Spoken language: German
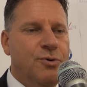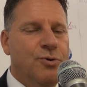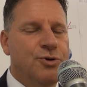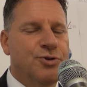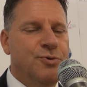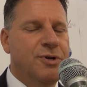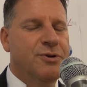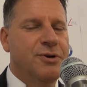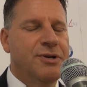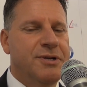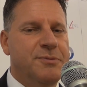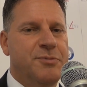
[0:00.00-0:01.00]
Hochschule
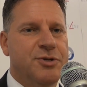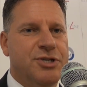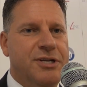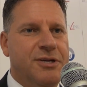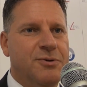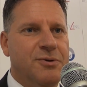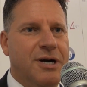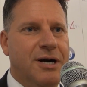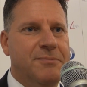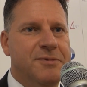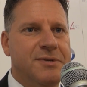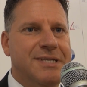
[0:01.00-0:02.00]
Köln eine Bestätigung
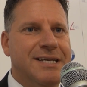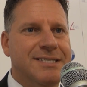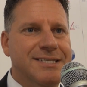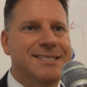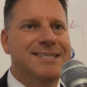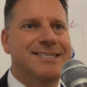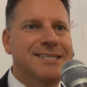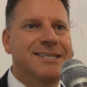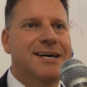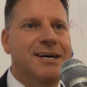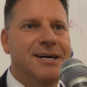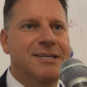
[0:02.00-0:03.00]
haben. Und das ist die
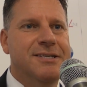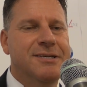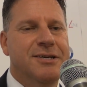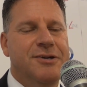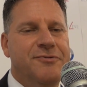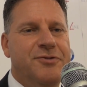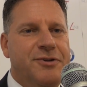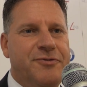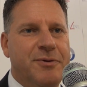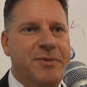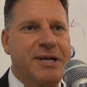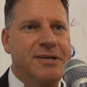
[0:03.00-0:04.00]
Sicherheit für die
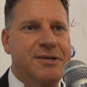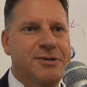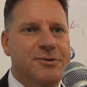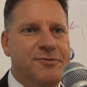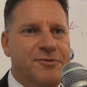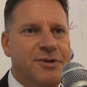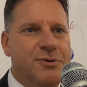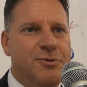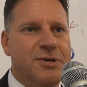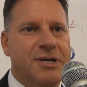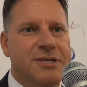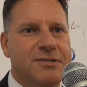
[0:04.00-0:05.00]
Verbände und für die
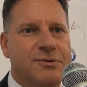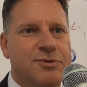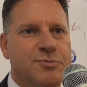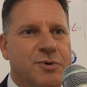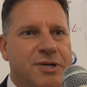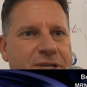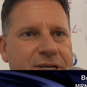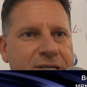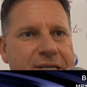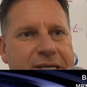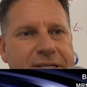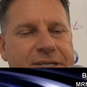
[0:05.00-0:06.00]

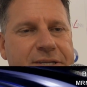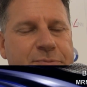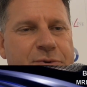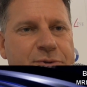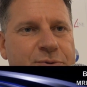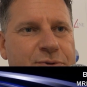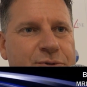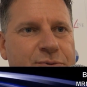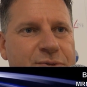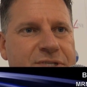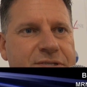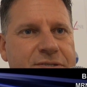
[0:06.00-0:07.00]
Hochleistungssportler, die die Produkte
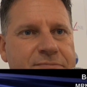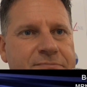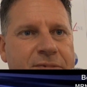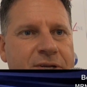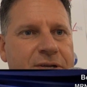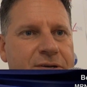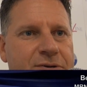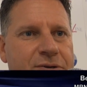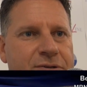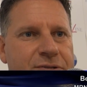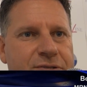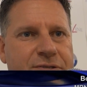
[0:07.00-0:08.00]
nutzen.
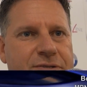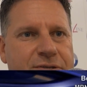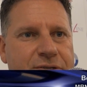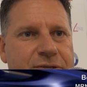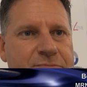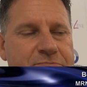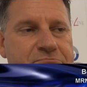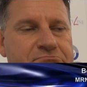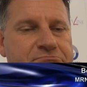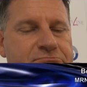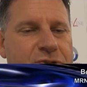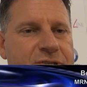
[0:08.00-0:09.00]
Und ähm,
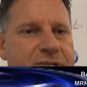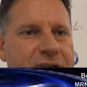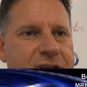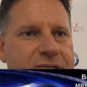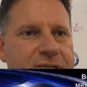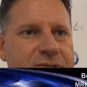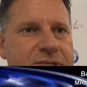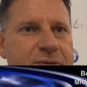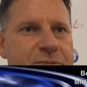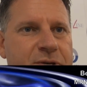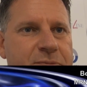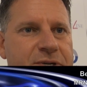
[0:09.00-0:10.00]
das ist eine klasse
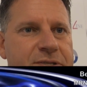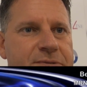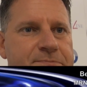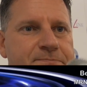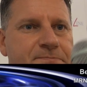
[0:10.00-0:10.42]
Zusammenarbeit.